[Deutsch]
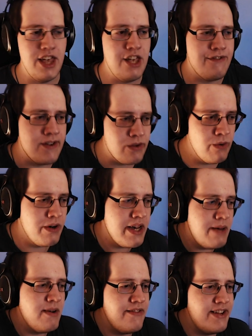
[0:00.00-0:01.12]
Ich versuche
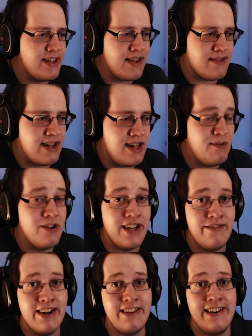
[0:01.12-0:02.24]
immer wieder dasselbe und
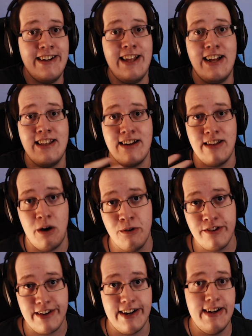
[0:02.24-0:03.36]
erwarte einen anderen
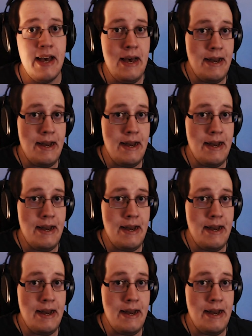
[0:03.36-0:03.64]
Ausgang.